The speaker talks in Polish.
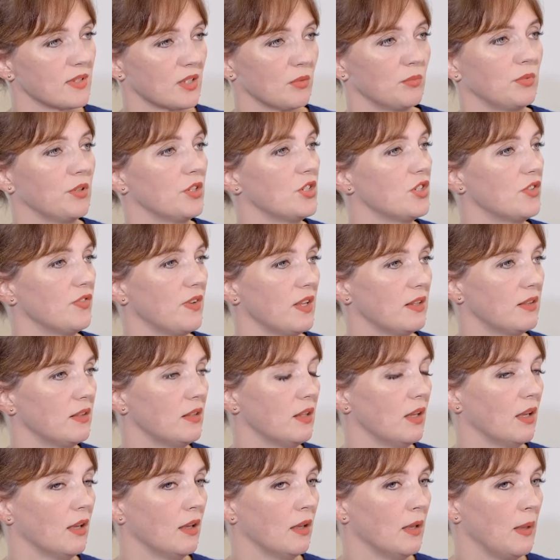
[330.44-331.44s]
sobie
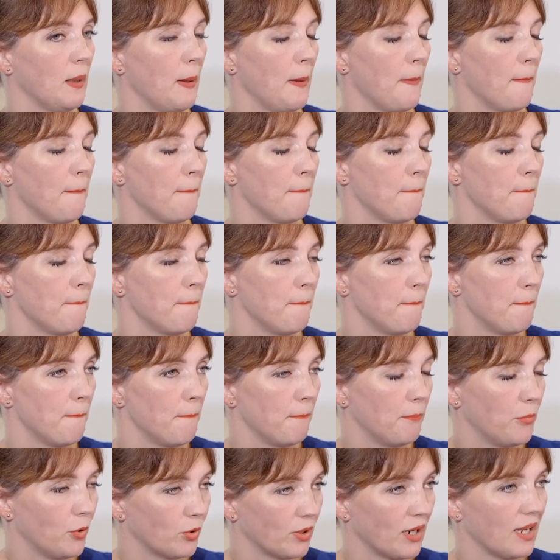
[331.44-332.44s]
świetnie
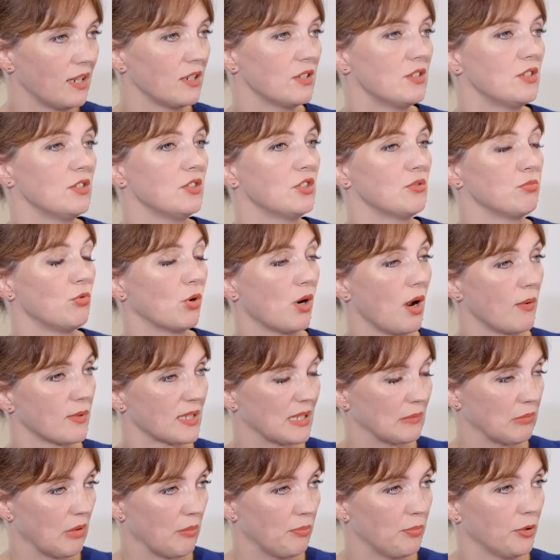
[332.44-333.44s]
mm, poradzić, mogłam
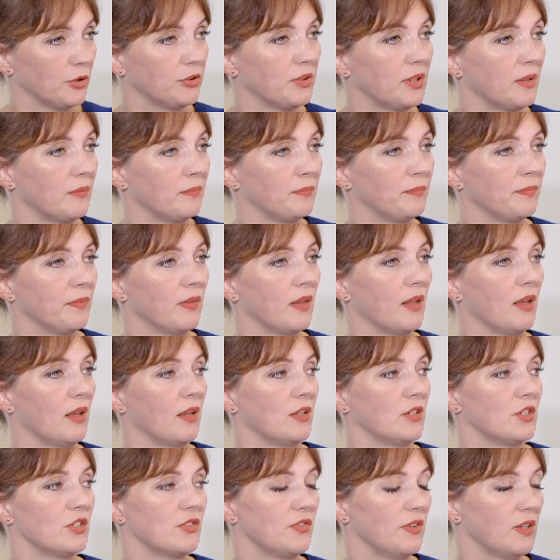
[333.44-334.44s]
sobie potem
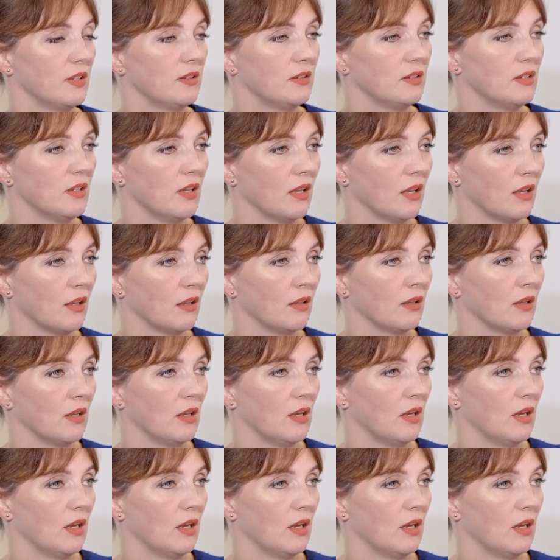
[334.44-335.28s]
świetnie